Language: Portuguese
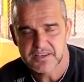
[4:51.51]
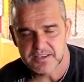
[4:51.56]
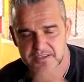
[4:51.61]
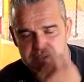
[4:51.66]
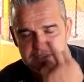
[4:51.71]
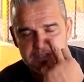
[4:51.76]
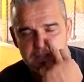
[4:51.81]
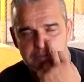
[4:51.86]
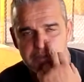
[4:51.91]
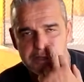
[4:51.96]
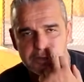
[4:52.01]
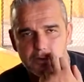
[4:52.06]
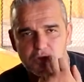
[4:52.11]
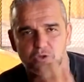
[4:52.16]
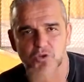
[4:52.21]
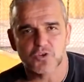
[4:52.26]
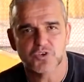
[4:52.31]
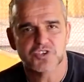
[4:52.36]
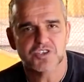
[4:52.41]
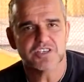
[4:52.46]
Existem
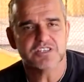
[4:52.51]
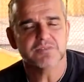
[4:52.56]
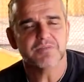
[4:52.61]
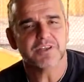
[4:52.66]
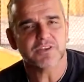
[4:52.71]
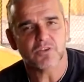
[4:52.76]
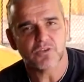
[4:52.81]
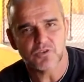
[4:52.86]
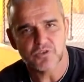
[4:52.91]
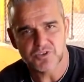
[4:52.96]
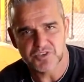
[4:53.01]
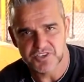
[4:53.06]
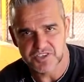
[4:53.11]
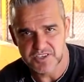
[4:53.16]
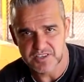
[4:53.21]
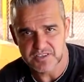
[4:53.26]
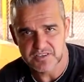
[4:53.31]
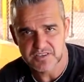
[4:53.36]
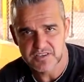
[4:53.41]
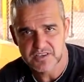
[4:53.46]
metodologias e
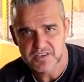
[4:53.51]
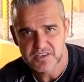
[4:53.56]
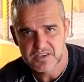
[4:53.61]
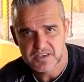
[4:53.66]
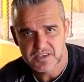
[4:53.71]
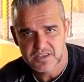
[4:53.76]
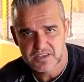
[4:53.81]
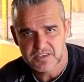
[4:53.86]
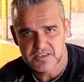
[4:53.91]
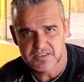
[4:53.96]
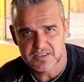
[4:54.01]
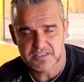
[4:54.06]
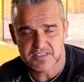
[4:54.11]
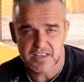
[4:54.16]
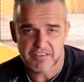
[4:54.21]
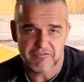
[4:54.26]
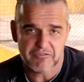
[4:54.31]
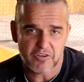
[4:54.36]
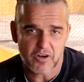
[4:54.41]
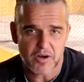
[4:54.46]
metodologias.
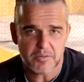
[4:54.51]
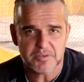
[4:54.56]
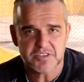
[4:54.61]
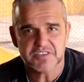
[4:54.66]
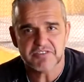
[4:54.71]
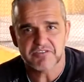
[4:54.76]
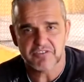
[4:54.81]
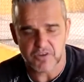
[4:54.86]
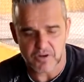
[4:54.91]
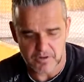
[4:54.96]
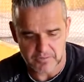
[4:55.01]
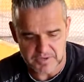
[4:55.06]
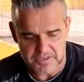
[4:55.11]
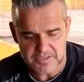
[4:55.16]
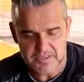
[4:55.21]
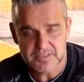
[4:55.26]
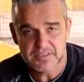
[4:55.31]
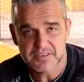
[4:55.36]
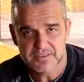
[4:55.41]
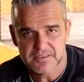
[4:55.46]
Existem formas e
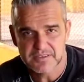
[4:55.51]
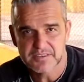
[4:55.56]
formas.